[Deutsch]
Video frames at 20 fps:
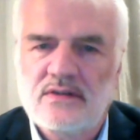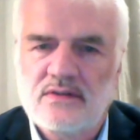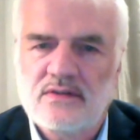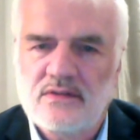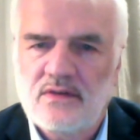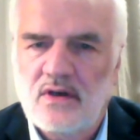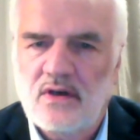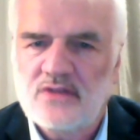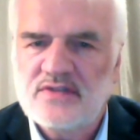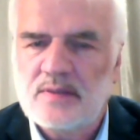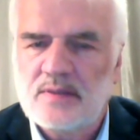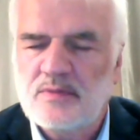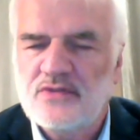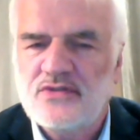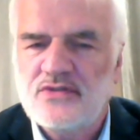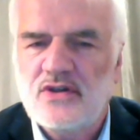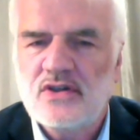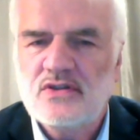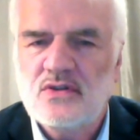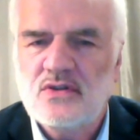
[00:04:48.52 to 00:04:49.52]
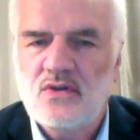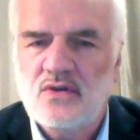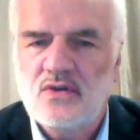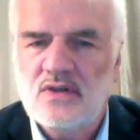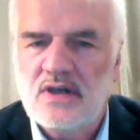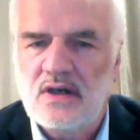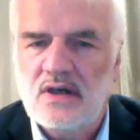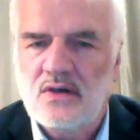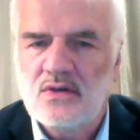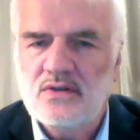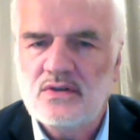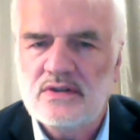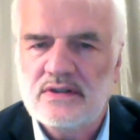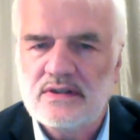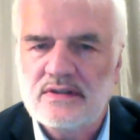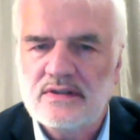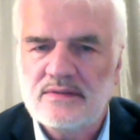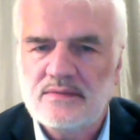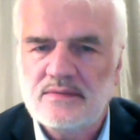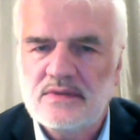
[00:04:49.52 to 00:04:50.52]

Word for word: aus der Bevölkerung auch äh,